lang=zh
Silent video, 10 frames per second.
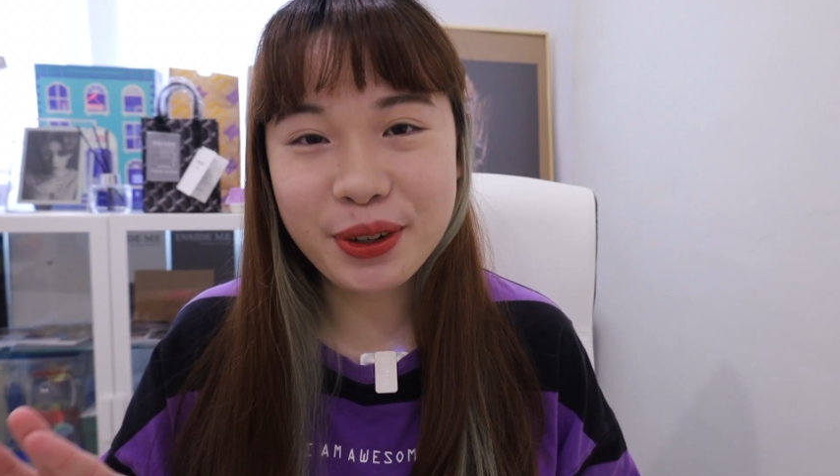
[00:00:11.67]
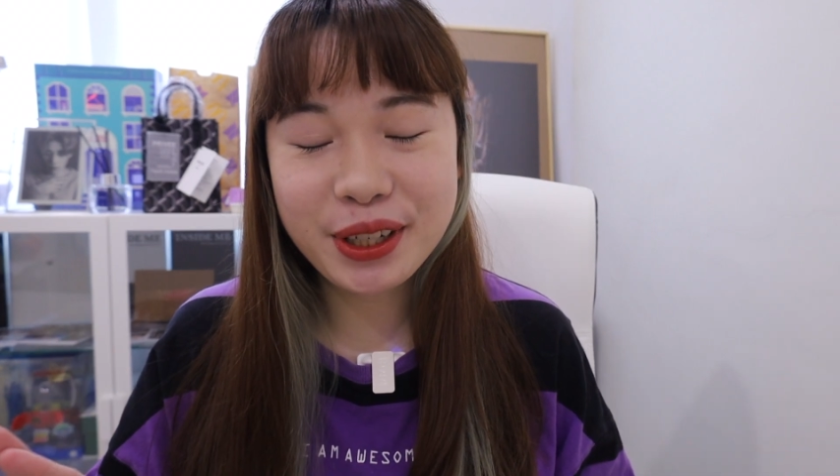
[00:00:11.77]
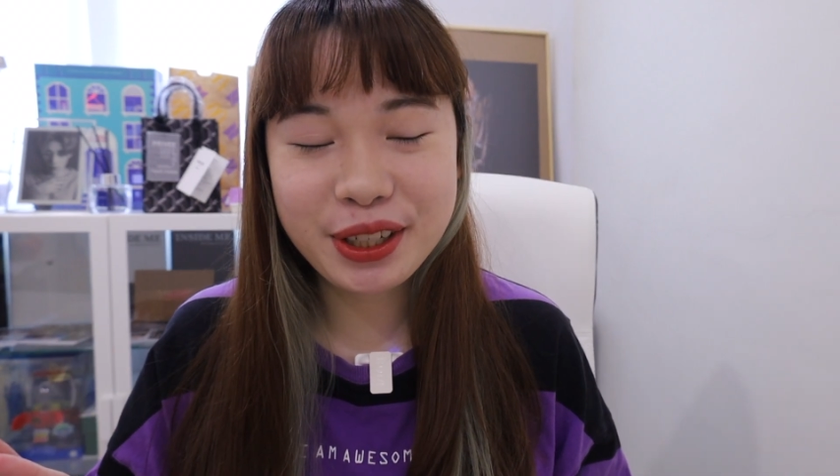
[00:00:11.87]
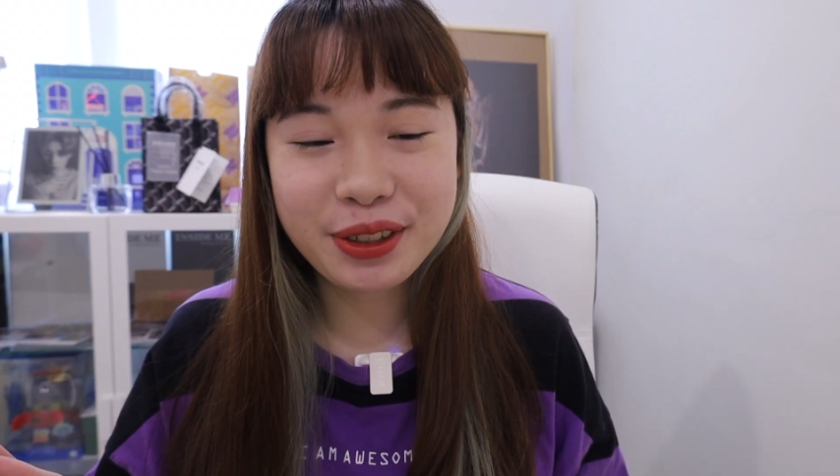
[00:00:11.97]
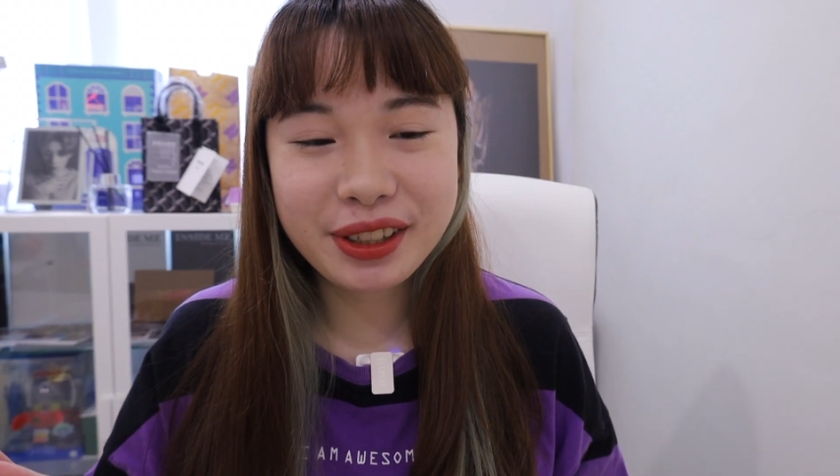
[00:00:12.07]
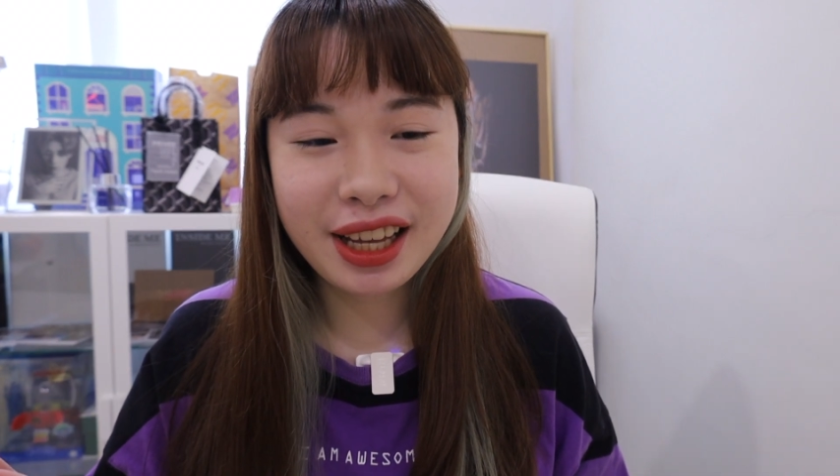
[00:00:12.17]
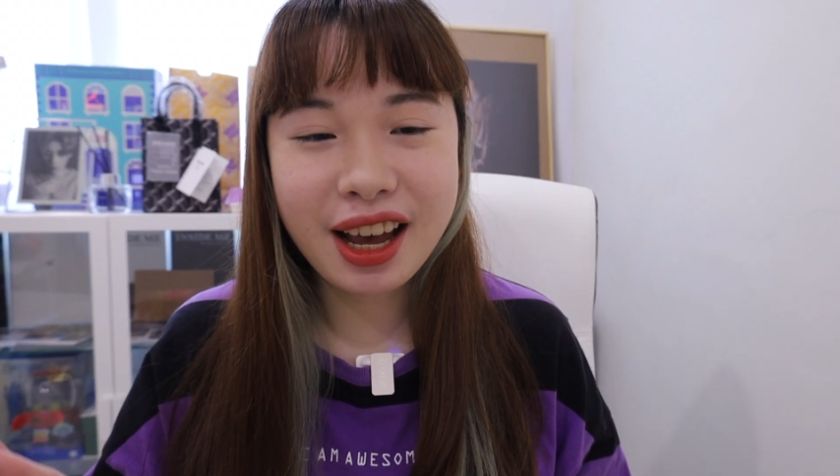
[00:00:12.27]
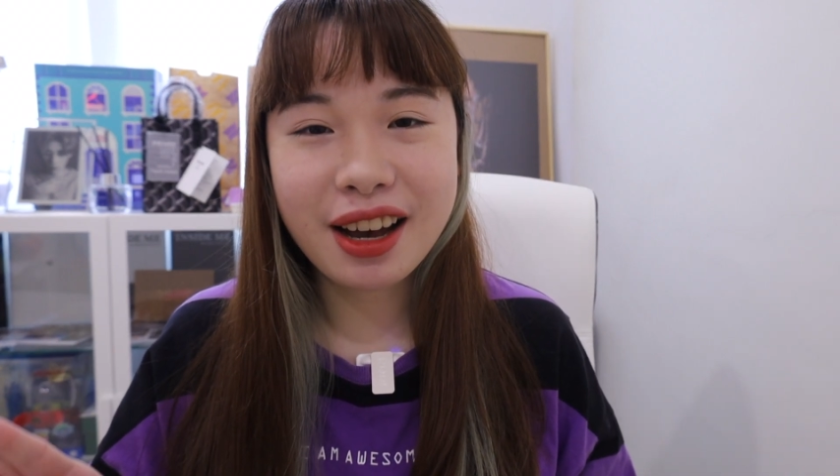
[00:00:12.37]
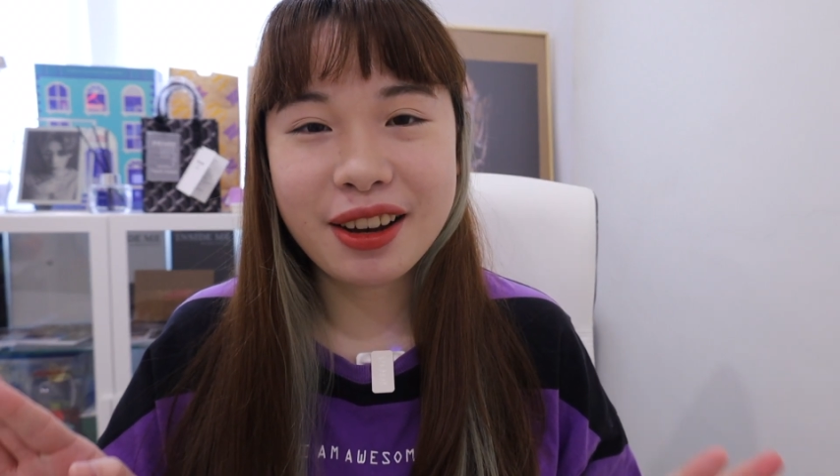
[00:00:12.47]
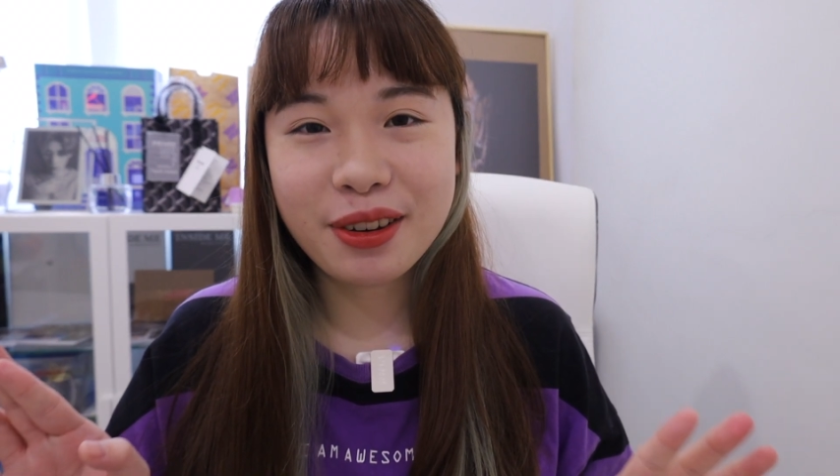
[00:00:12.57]
月就这
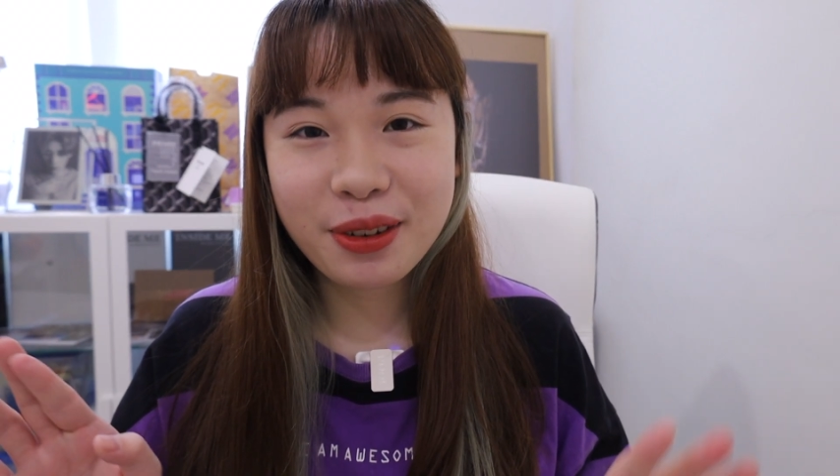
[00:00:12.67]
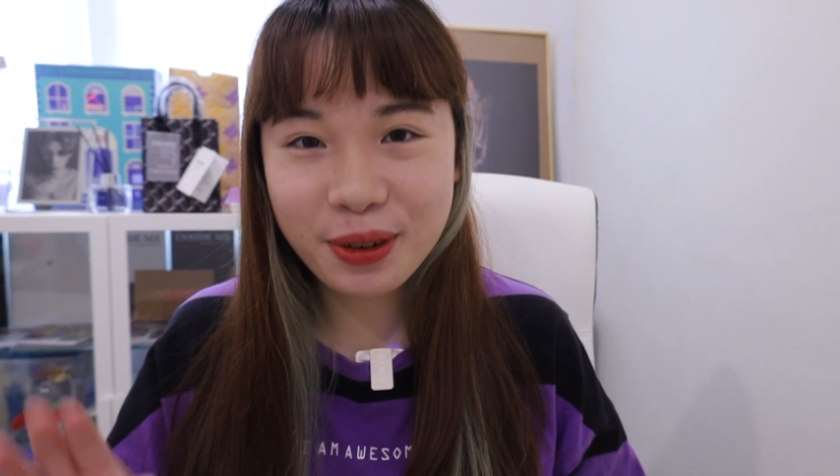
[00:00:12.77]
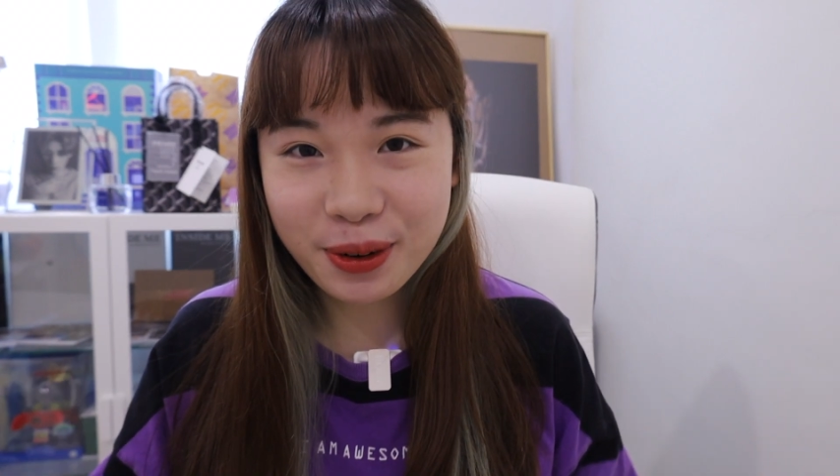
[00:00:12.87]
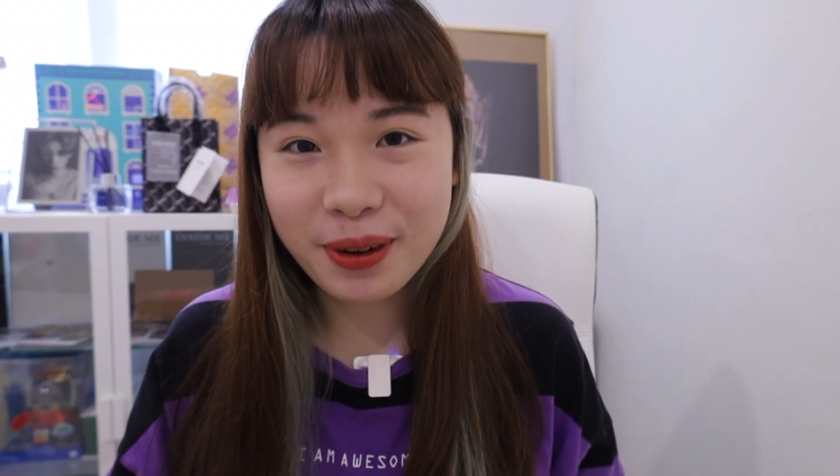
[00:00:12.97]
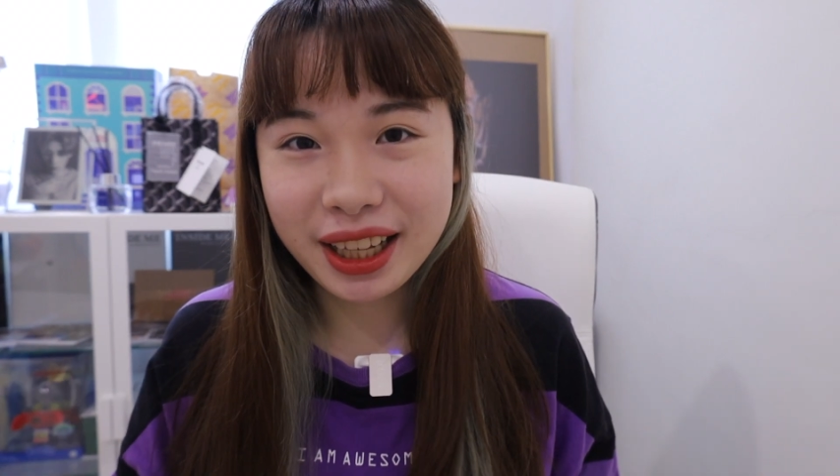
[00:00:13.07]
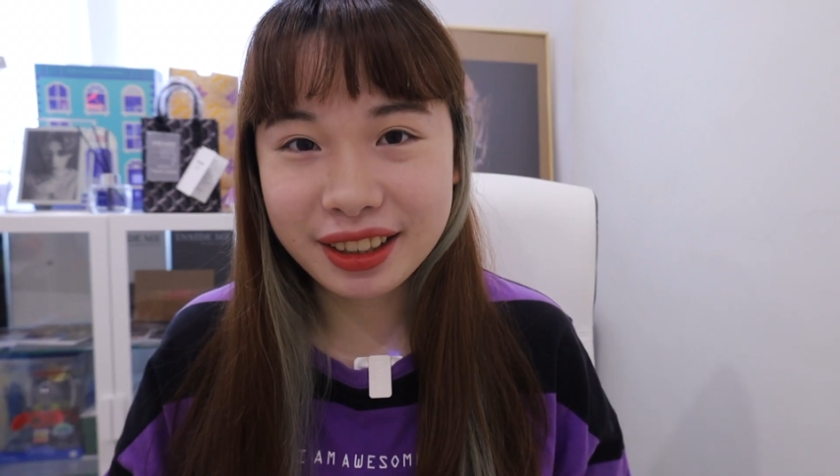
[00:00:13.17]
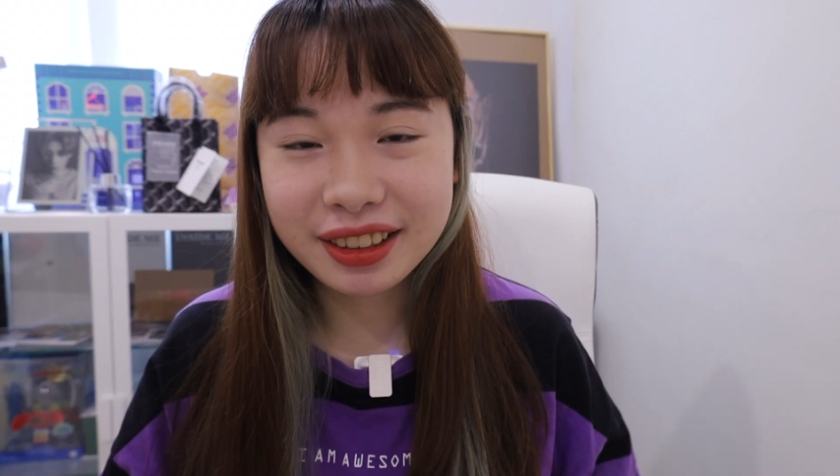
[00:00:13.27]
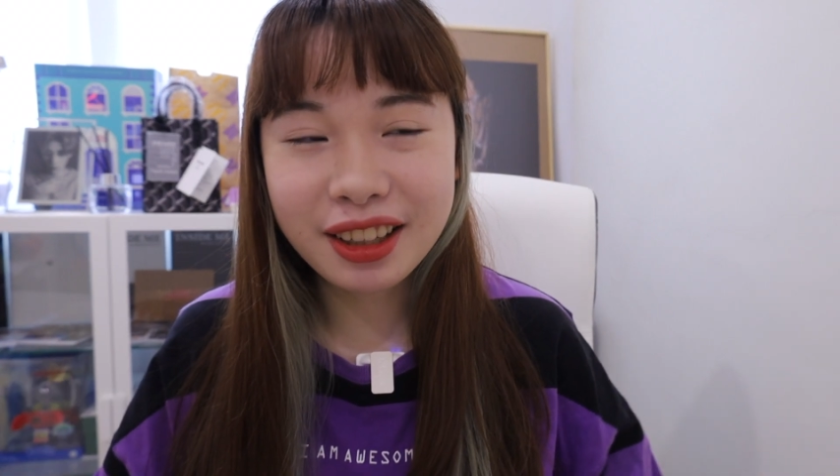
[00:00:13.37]
样过完了。